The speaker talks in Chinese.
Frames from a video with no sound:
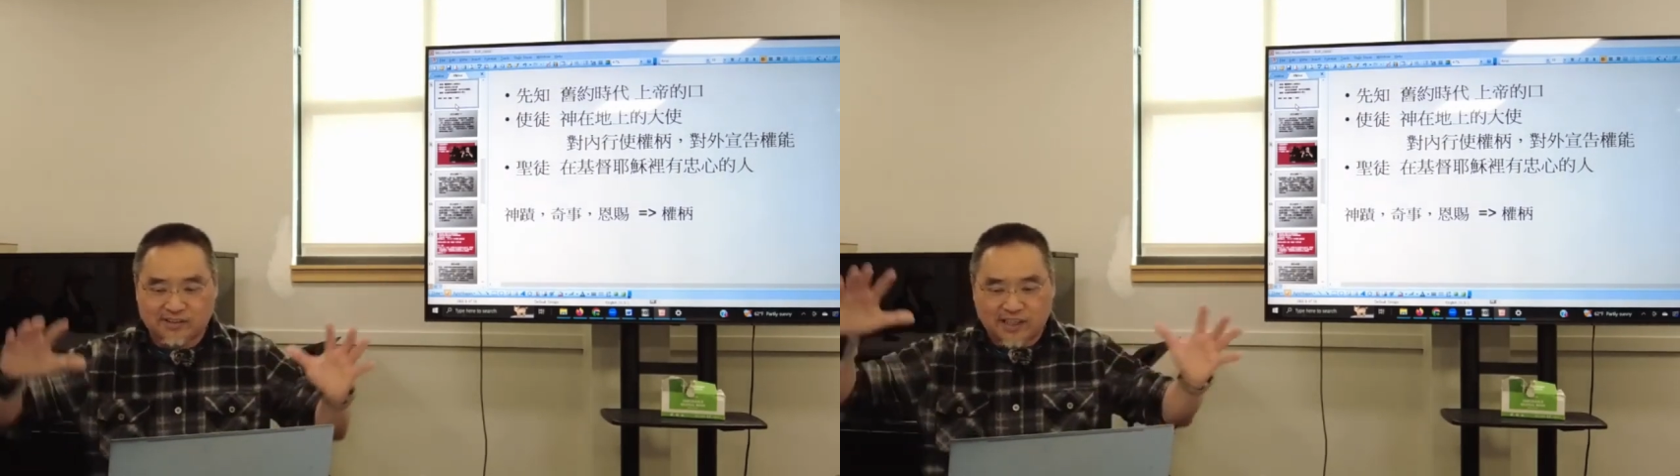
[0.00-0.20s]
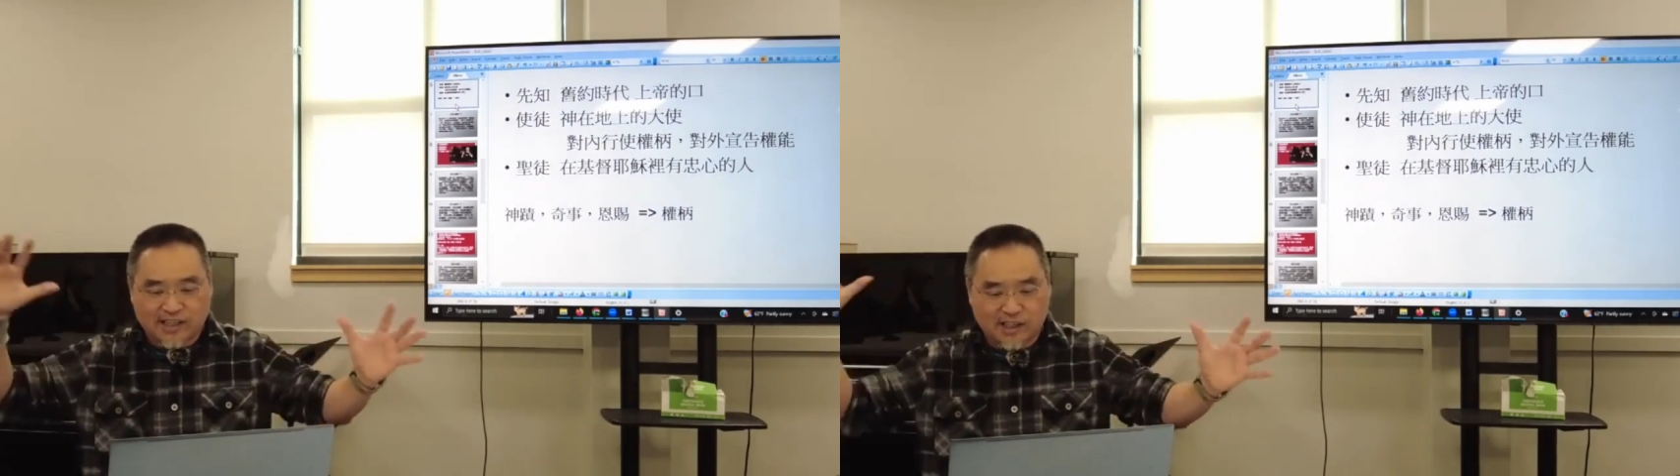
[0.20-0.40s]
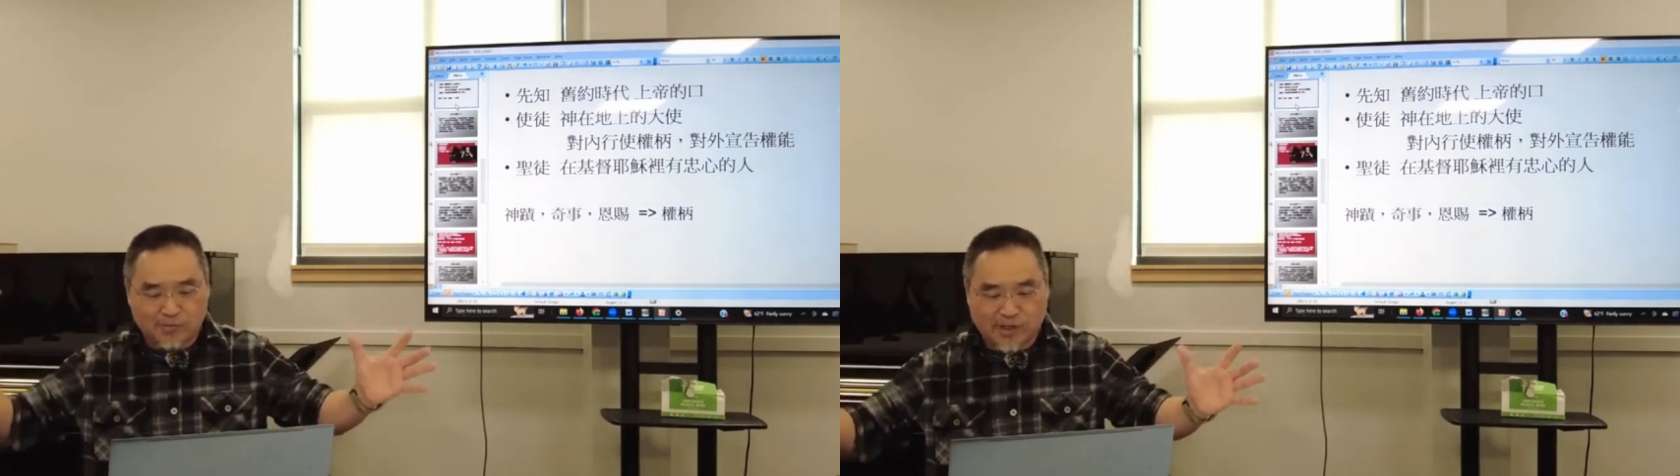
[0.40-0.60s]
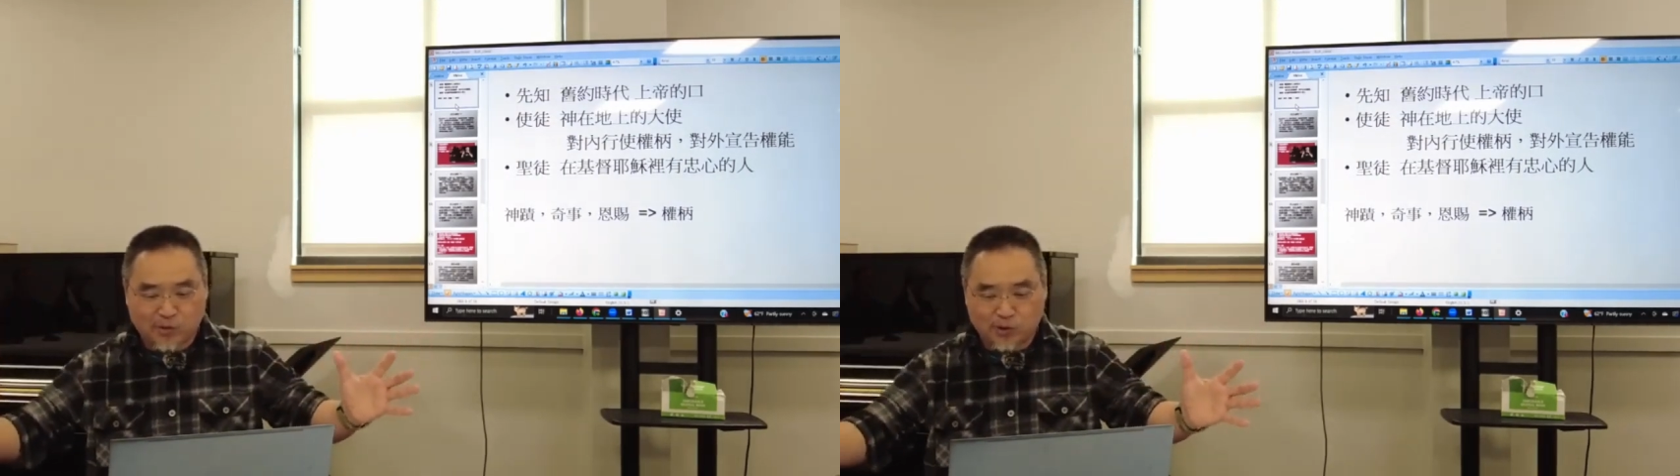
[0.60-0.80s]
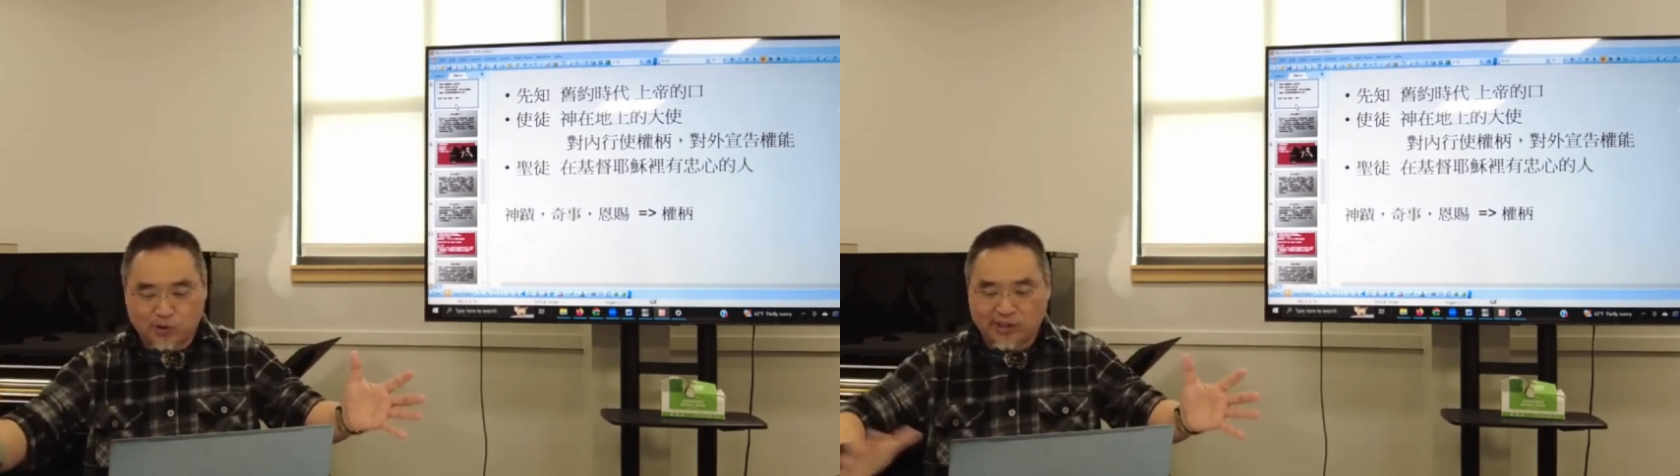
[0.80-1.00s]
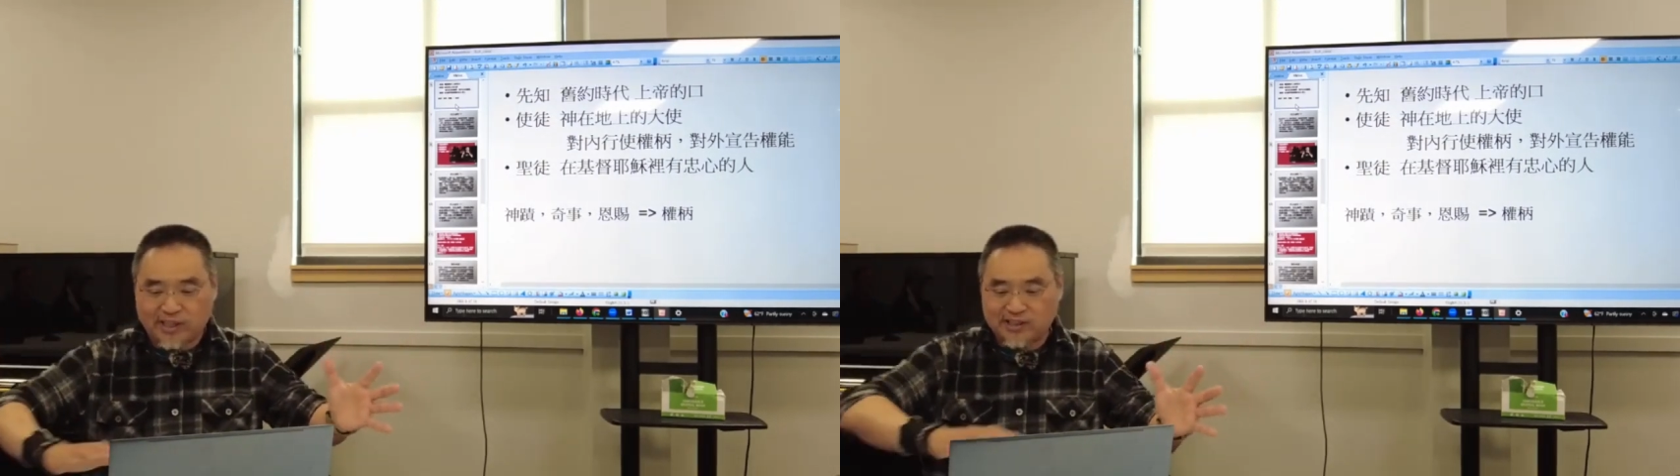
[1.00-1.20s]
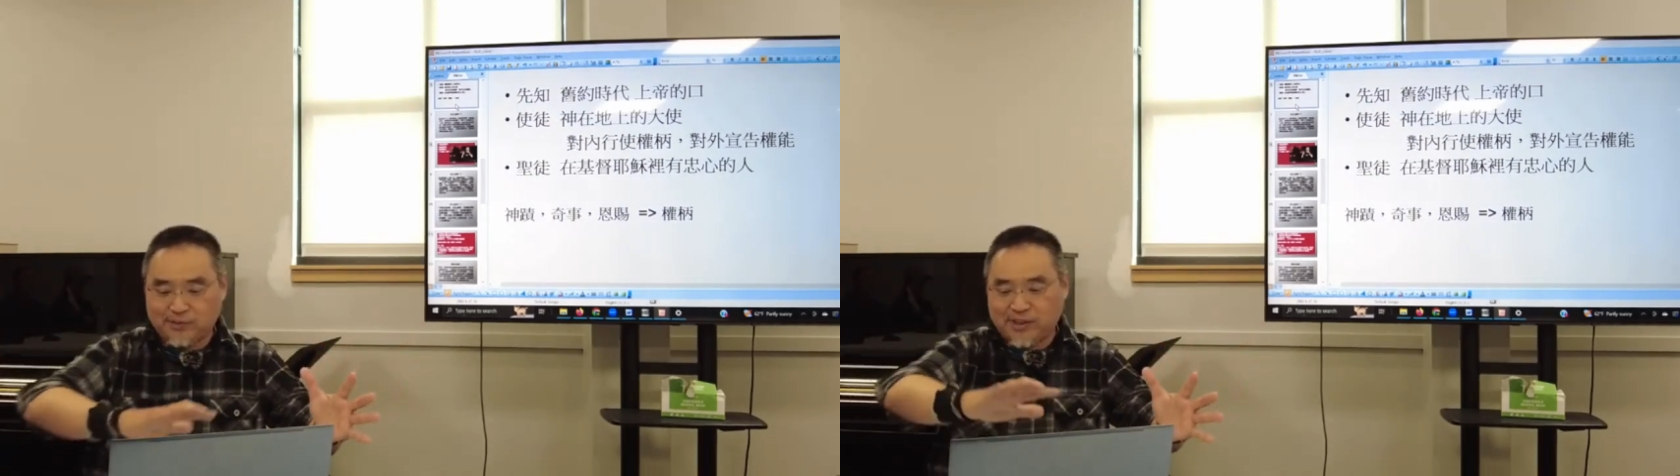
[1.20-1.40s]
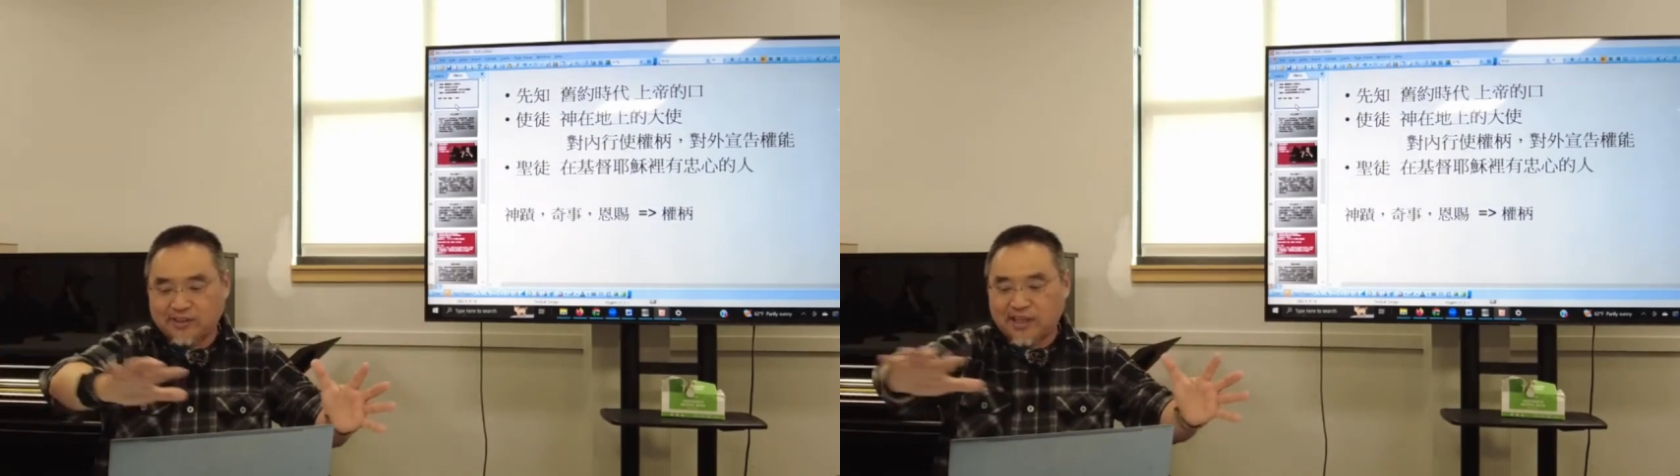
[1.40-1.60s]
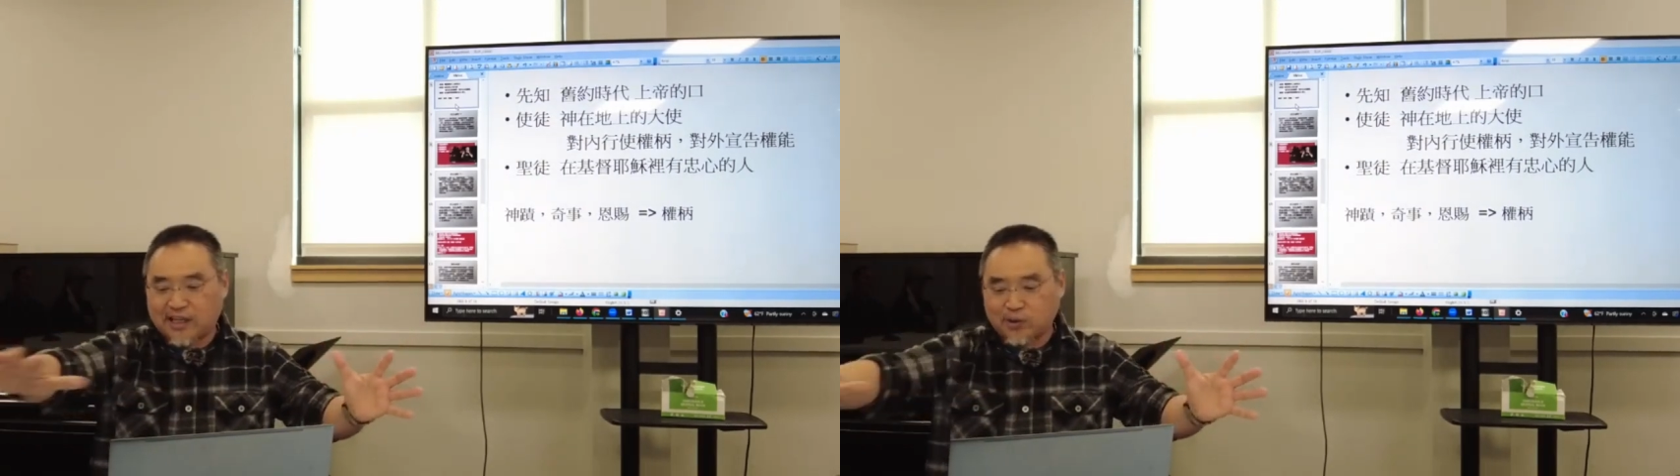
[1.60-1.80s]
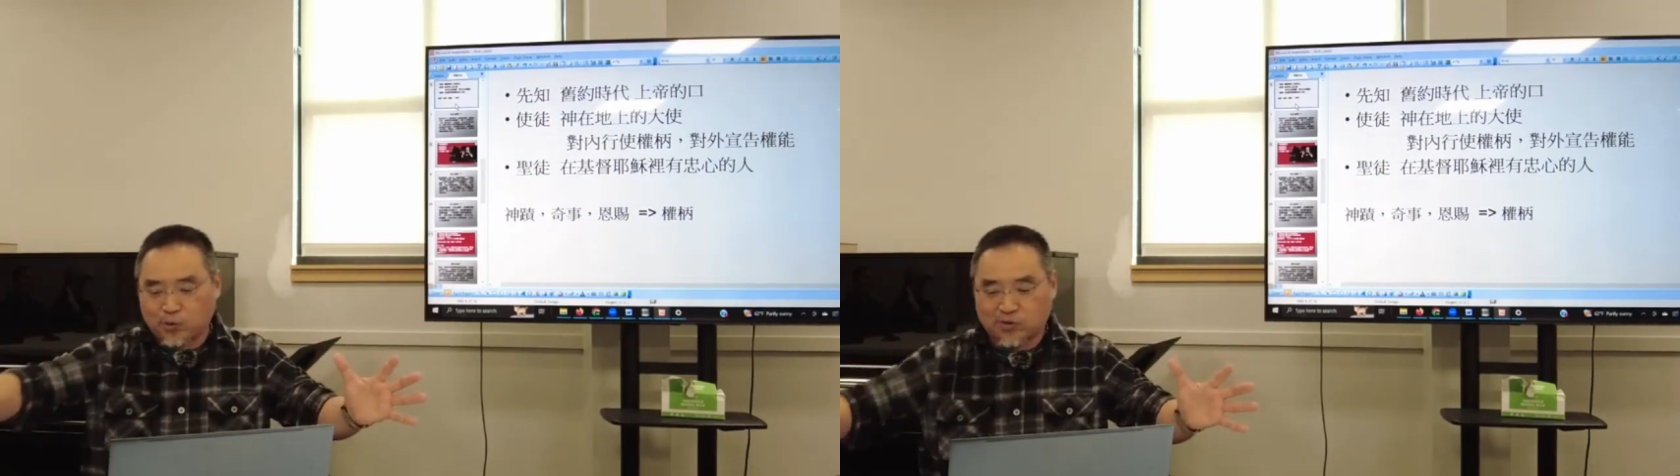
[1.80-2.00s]
他看到美国东海岸这么一个
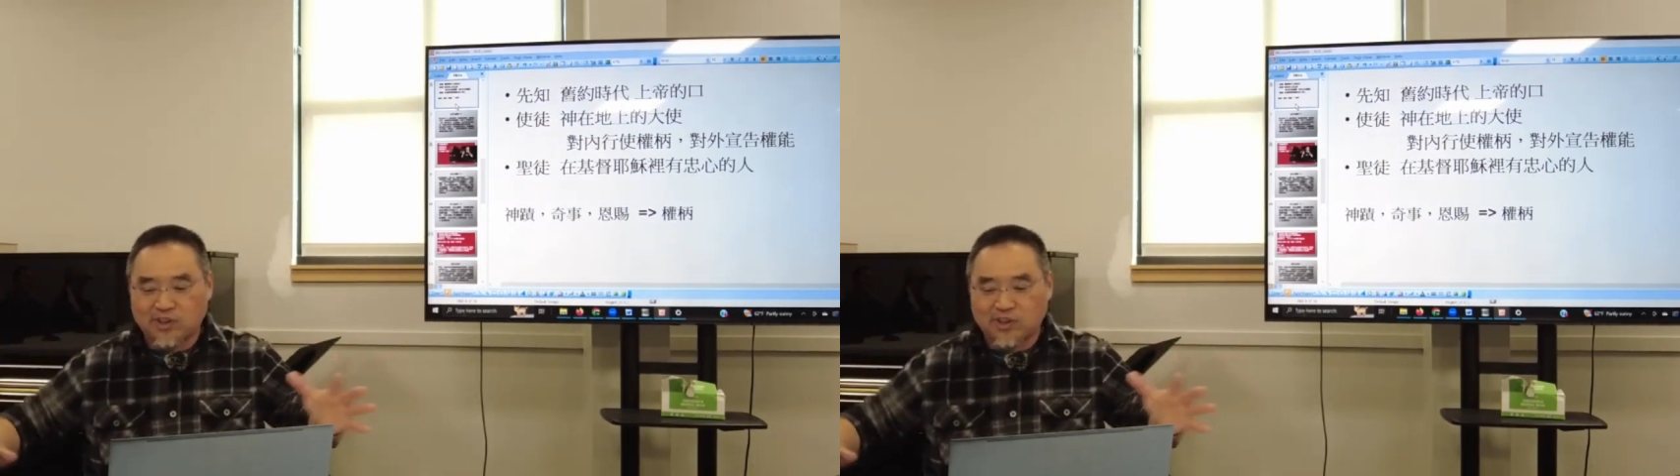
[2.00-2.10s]
大洞，